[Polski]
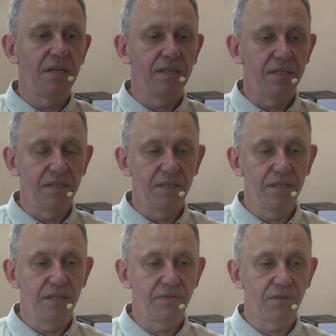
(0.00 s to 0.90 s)
e,
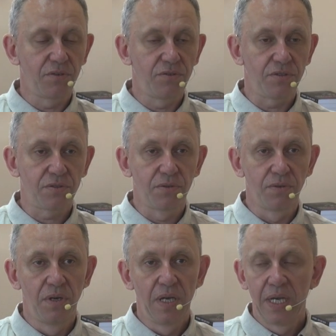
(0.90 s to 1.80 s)
w
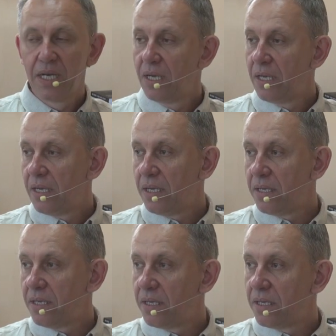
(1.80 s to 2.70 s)
Grodzisku,
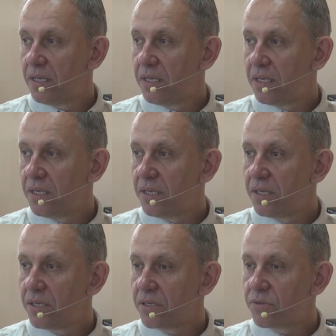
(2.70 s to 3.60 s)
e,
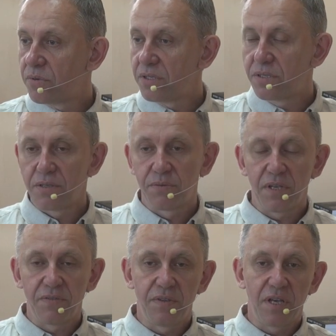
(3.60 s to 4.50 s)
które sobie
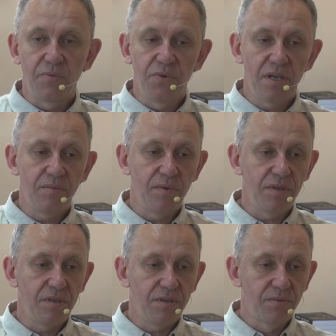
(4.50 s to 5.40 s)
tutaj
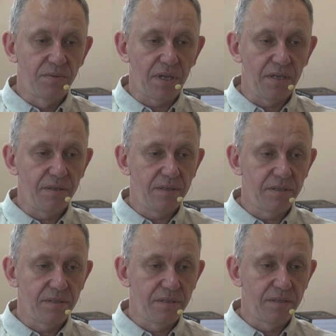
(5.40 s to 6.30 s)
wynajmujemy i
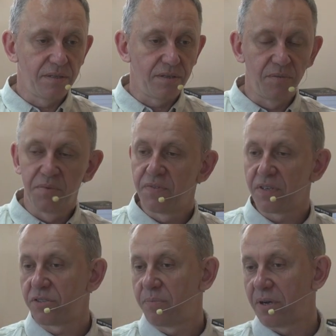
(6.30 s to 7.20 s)
tutaj e,
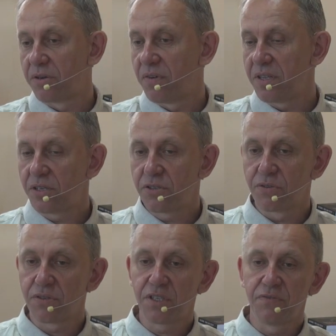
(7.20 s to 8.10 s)
odbywa się pakowanie
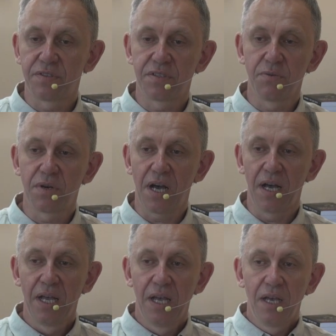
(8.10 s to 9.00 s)
książek i
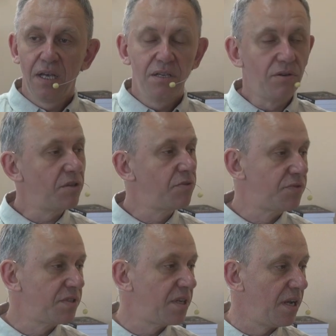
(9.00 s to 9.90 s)
wysyłka i one tu
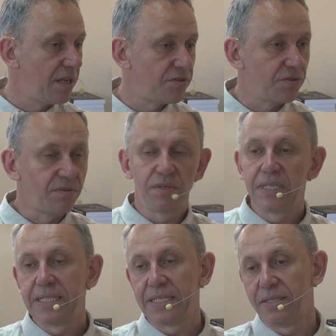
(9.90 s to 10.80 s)
wszystkie leżą.
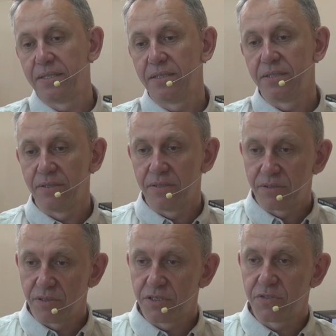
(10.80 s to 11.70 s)

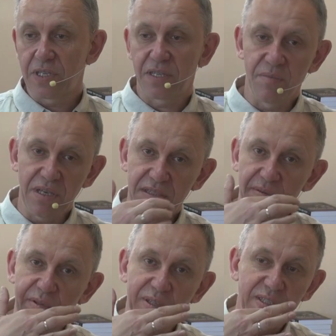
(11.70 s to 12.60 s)
To jest świetne
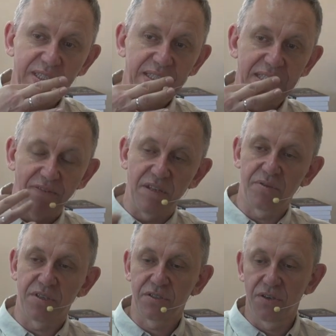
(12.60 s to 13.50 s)
miejsce, bo to jest dawne
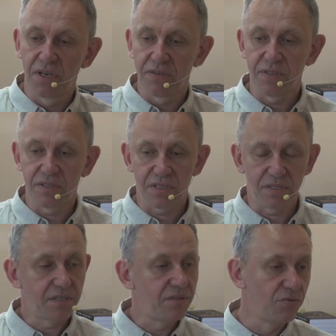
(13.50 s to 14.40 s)
przedszkole, więc
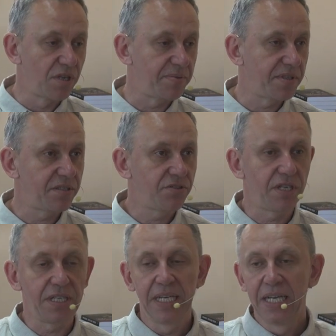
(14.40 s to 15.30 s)
jest duża
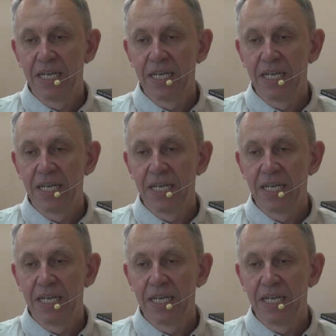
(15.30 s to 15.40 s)
przestrzeń